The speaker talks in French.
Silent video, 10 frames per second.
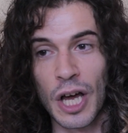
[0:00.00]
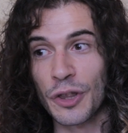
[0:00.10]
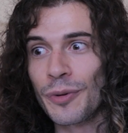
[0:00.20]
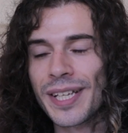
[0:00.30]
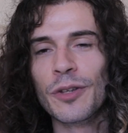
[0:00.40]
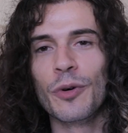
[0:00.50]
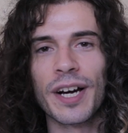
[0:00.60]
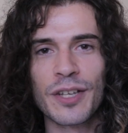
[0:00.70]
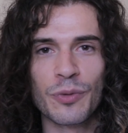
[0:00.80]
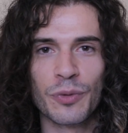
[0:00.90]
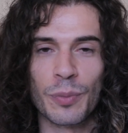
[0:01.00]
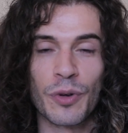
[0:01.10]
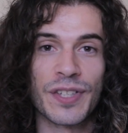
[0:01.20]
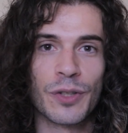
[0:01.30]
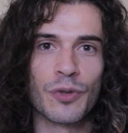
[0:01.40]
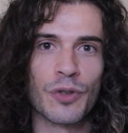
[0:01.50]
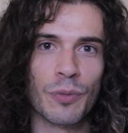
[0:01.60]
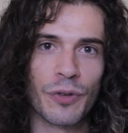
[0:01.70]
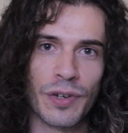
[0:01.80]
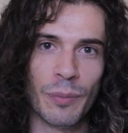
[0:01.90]
tant il y a de raisons de penser que ce
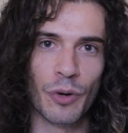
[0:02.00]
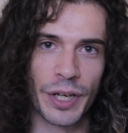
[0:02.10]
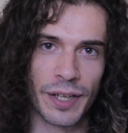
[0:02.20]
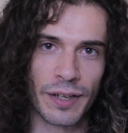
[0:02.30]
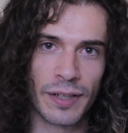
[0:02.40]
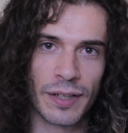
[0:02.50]
monde va mourir.